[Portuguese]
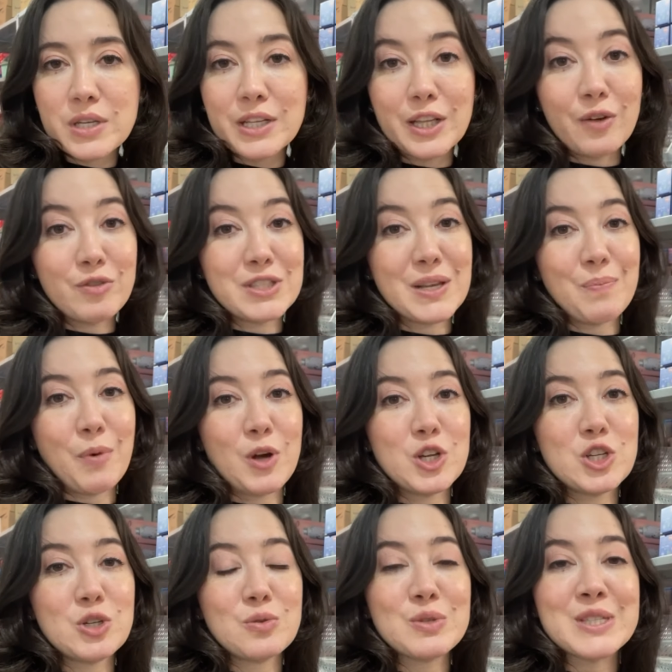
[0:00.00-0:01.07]
Então você
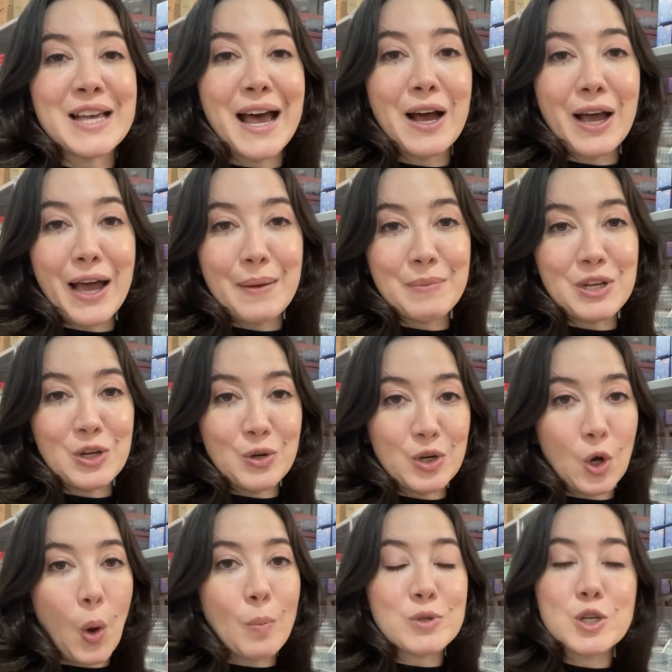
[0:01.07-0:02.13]
pode usar a Mini Uni
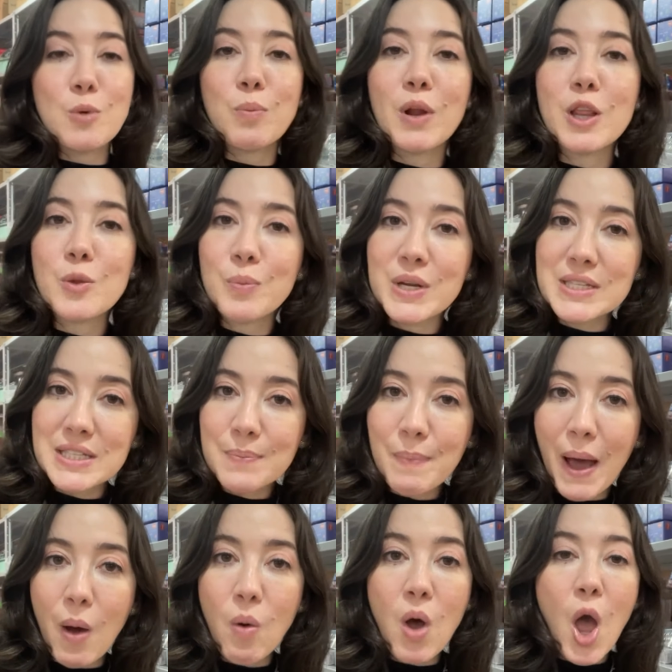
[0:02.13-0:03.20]
como seu plano
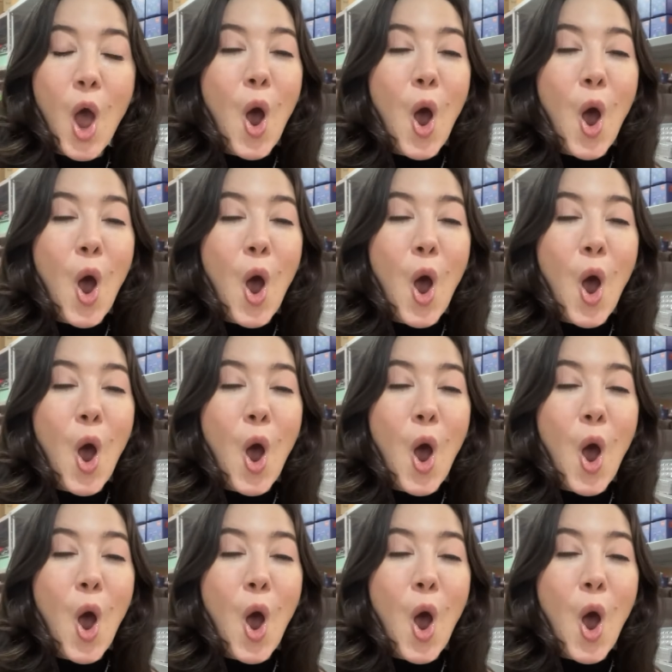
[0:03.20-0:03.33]
principal